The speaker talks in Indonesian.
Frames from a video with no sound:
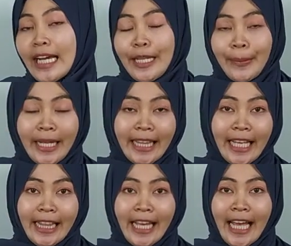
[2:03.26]

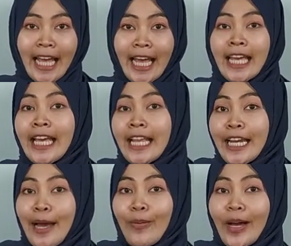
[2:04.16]
Kalimantan Tengah.
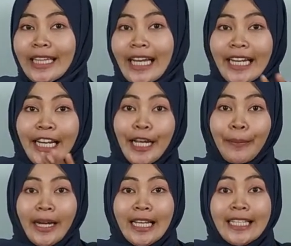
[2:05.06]
Nah, buat kalian
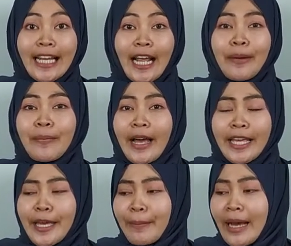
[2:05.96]
yang penasaran
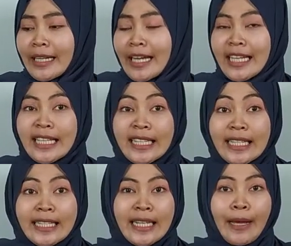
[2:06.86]
bagaimana
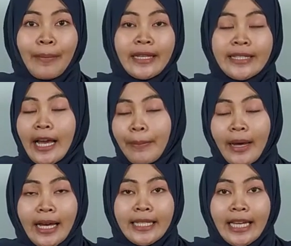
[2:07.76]
isi senapannya
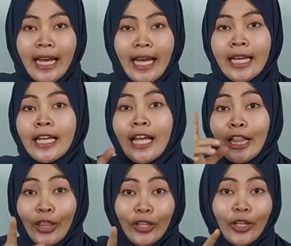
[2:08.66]
apa aja,
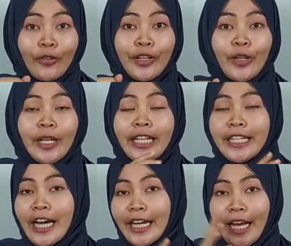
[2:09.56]
tonton video ini
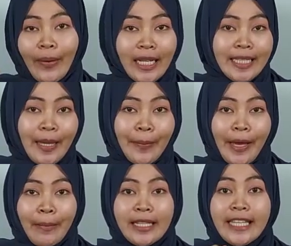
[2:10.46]
dari awal
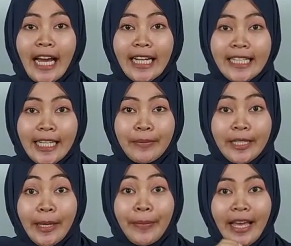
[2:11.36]
sampai habis, jangan
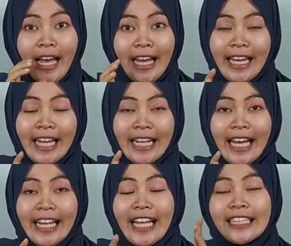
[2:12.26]
di-skip-skip ya agar
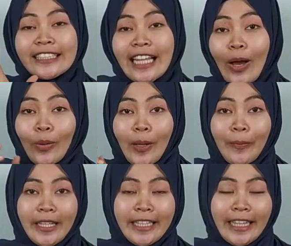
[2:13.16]
kalian tahu
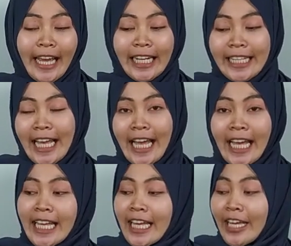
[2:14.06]
lebih detailnya.